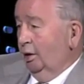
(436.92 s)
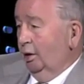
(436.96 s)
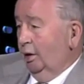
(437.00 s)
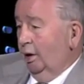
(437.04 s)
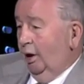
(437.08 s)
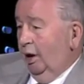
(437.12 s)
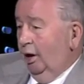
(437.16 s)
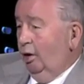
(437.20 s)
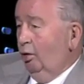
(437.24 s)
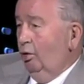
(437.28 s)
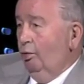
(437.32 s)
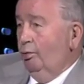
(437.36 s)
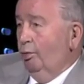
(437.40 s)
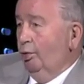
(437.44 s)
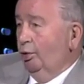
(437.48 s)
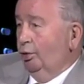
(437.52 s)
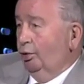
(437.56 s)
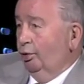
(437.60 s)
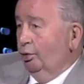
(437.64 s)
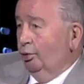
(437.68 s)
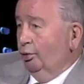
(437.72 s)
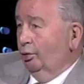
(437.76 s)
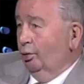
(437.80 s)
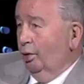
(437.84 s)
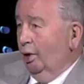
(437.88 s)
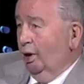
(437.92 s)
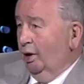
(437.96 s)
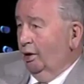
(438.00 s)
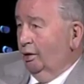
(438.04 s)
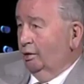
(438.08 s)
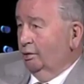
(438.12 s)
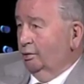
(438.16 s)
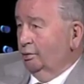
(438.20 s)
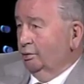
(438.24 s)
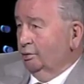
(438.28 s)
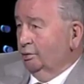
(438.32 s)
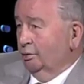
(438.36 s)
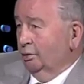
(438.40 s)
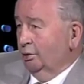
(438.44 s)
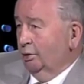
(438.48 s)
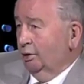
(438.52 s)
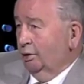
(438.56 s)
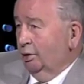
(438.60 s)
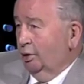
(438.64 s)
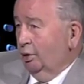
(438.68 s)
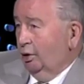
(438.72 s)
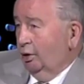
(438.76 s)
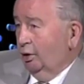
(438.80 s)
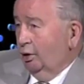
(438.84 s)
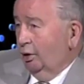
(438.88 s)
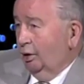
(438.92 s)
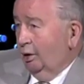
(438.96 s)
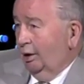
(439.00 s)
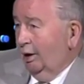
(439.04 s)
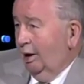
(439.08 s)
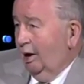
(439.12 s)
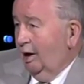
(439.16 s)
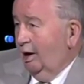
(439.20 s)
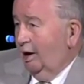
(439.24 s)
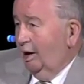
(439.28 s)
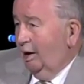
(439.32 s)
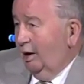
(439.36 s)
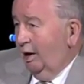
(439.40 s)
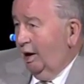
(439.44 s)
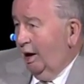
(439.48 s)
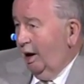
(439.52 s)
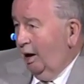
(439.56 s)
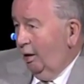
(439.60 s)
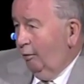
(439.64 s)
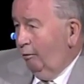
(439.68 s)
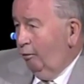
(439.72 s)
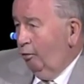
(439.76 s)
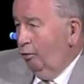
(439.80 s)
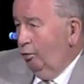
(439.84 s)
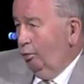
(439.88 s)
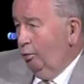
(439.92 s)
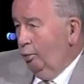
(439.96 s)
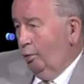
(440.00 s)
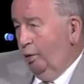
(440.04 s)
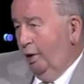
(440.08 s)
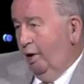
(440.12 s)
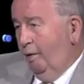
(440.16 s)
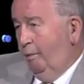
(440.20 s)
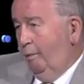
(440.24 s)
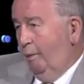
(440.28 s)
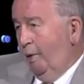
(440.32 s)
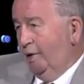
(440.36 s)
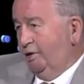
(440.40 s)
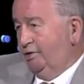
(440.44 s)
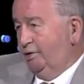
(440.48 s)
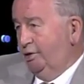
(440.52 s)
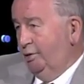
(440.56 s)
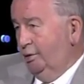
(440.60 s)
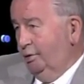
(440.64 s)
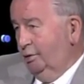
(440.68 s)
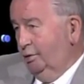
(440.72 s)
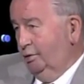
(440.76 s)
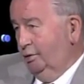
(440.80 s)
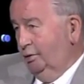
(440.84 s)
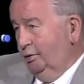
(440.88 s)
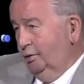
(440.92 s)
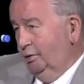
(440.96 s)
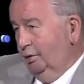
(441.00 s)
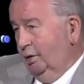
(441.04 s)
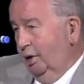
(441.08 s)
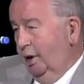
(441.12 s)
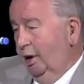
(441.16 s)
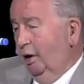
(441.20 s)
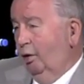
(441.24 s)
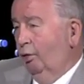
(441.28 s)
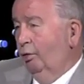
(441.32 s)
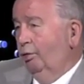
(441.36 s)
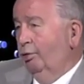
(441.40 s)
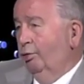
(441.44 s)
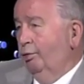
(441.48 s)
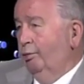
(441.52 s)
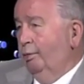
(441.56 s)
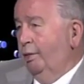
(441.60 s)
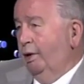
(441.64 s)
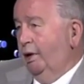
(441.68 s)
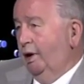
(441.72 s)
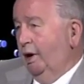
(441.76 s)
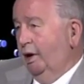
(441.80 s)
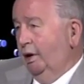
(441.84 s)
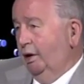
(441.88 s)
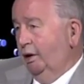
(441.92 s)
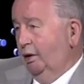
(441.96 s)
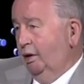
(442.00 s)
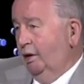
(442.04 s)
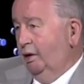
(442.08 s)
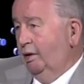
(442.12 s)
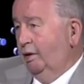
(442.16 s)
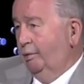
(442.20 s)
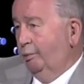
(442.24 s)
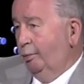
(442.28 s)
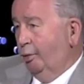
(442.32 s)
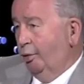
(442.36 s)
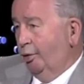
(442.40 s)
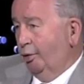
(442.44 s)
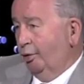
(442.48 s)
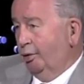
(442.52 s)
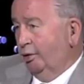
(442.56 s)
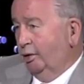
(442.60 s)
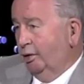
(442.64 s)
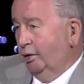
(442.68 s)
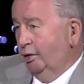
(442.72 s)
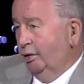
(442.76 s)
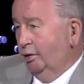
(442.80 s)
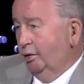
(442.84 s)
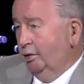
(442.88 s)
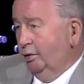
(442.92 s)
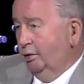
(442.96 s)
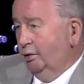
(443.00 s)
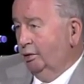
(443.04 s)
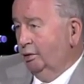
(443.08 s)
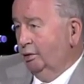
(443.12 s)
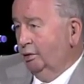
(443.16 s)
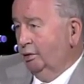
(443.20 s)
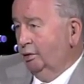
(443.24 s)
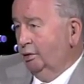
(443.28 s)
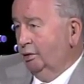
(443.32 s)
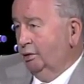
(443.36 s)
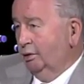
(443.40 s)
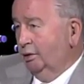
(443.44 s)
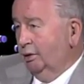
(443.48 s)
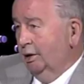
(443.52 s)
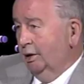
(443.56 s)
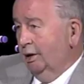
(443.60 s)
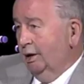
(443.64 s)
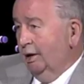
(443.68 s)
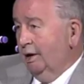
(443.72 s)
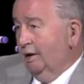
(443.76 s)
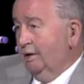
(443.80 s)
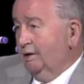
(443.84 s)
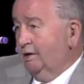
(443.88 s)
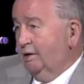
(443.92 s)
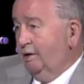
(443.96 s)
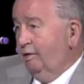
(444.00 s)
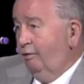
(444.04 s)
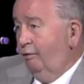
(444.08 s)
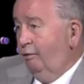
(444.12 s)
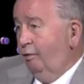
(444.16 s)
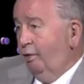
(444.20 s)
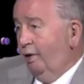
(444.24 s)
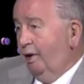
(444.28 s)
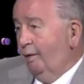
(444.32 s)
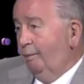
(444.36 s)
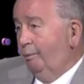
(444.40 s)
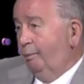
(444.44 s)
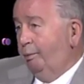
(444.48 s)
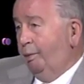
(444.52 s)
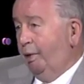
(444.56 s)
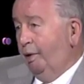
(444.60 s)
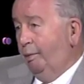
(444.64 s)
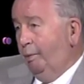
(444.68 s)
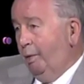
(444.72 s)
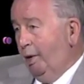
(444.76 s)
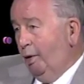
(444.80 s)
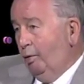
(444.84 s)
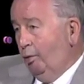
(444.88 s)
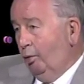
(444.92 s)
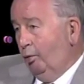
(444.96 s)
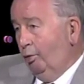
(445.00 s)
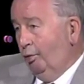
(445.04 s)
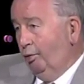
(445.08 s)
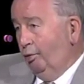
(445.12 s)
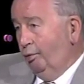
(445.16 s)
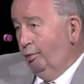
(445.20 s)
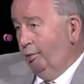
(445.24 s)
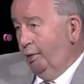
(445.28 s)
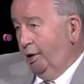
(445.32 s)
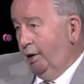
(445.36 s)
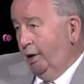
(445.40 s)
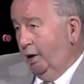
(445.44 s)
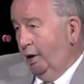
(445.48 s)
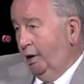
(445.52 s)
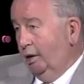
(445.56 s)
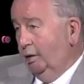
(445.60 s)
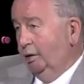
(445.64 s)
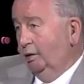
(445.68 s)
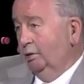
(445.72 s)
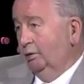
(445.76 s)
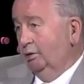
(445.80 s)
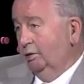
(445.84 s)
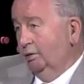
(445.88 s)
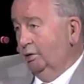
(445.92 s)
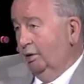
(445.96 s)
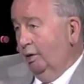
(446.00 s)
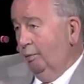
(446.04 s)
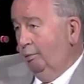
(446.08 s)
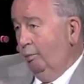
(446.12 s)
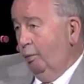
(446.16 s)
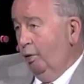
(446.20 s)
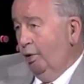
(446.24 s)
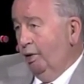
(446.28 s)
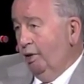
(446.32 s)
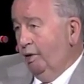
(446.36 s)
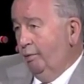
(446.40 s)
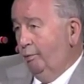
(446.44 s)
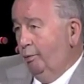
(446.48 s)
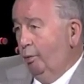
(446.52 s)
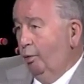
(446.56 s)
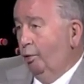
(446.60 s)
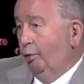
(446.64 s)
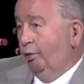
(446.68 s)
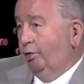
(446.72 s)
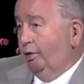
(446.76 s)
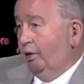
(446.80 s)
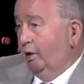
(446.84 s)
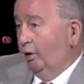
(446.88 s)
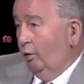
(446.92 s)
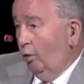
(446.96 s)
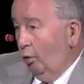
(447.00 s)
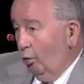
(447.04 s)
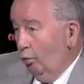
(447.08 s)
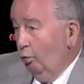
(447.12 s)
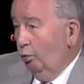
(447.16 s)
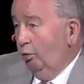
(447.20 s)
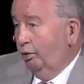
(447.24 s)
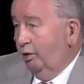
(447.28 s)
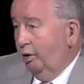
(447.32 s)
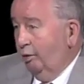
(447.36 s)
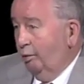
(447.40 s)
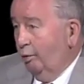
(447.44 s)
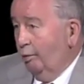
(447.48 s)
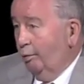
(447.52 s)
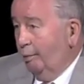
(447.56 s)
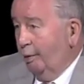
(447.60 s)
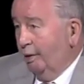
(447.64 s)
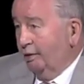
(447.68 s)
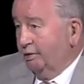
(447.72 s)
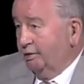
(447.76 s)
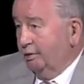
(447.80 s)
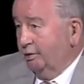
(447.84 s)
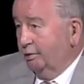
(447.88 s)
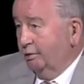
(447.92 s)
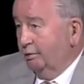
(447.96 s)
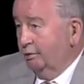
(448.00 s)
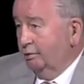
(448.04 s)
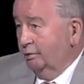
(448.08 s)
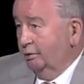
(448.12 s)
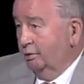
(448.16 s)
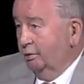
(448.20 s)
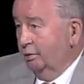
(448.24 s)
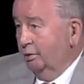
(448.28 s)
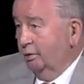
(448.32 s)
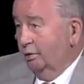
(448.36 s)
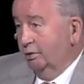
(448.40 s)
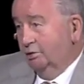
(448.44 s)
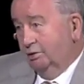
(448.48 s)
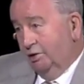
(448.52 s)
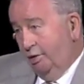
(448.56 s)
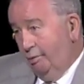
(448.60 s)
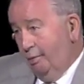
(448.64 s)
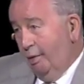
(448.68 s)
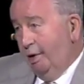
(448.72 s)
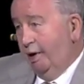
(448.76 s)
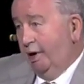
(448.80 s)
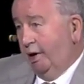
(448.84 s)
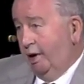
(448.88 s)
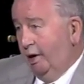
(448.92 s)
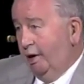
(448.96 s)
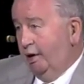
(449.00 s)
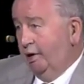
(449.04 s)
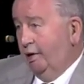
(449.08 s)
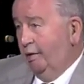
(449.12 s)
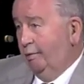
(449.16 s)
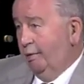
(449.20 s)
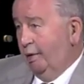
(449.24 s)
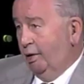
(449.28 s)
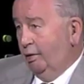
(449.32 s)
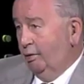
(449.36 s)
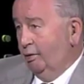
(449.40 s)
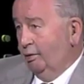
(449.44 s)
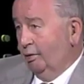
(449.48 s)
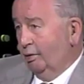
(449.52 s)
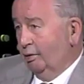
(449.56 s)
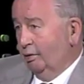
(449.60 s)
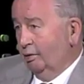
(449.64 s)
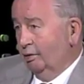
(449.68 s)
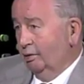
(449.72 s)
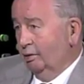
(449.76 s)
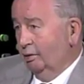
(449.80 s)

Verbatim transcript: Es como en todos lados el fútbol es pasión, economía y deporte. Si fuera primero economía, después deporte y lo último pasión, se manejaría mejor.